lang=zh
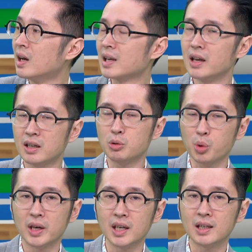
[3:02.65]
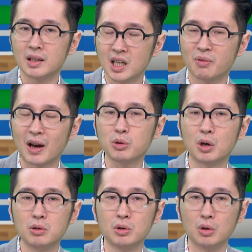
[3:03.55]
但是最近的地方
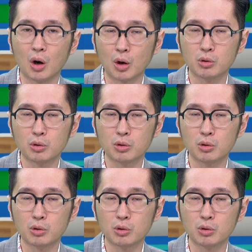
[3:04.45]
选举哦，